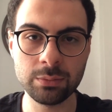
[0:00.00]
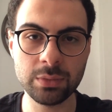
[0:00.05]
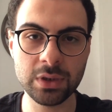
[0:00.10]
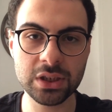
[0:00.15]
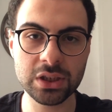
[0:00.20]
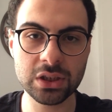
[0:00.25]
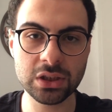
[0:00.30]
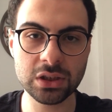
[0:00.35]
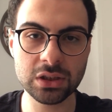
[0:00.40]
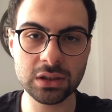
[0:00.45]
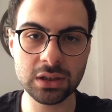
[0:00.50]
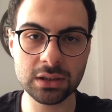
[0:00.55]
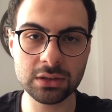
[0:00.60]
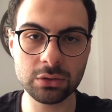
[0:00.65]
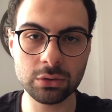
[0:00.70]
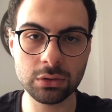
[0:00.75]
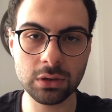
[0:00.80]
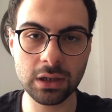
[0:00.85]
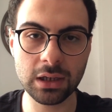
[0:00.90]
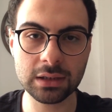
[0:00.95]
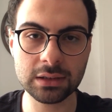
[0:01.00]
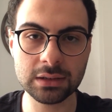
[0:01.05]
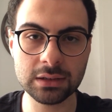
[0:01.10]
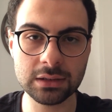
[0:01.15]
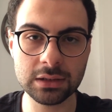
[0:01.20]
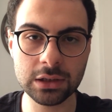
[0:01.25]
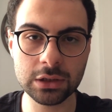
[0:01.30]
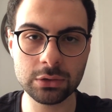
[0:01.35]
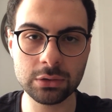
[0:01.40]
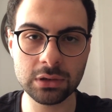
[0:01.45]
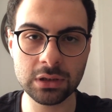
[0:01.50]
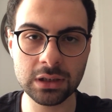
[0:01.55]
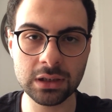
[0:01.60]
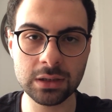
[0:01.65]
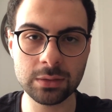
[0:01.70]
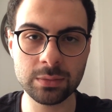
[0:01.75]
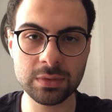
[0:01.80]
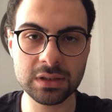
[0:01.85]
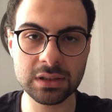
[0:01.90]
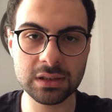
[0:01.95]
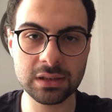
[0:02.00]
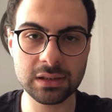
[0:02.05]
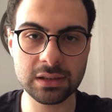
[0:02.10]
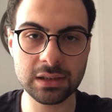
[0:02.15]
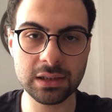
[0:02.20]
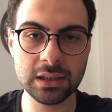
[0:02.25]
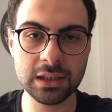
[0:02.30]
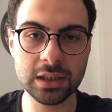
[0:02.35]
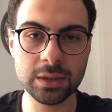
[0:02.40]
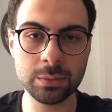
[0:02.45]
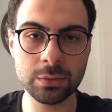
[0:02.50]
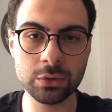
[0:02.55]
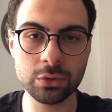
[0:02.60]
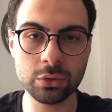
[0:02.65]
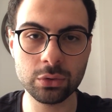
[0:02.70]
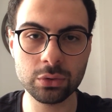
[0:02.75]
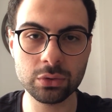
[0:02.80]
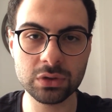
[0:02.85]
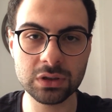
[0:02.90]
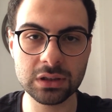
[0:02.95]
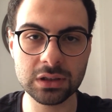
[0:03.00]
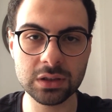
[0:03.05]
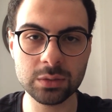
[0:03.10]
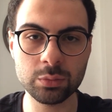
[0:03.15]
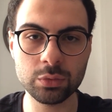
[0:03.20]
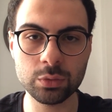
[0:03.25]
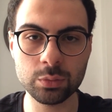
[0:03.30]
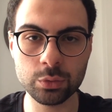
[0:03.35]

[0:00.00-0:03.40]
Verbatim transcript: Beşinci tat olarak literatüre girmesi ise 2009 yılını